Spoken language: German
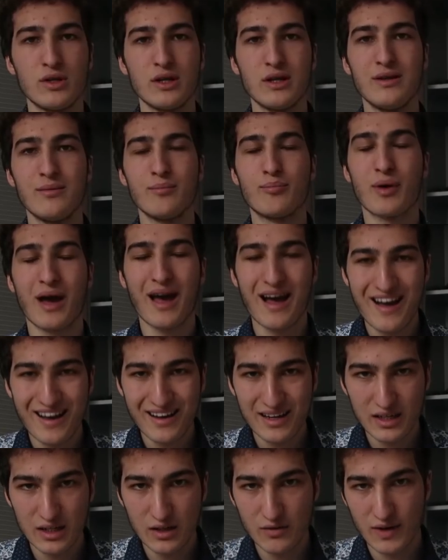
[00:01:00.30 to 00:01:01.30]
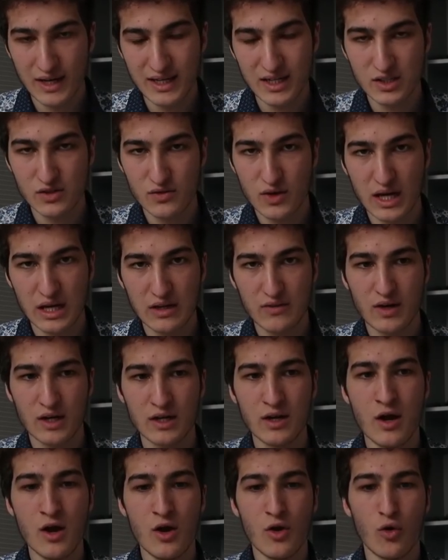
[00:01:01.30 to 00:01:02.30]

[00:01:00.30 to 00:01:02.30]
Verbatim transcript: und in Prag in den Weihnachtsferien waren,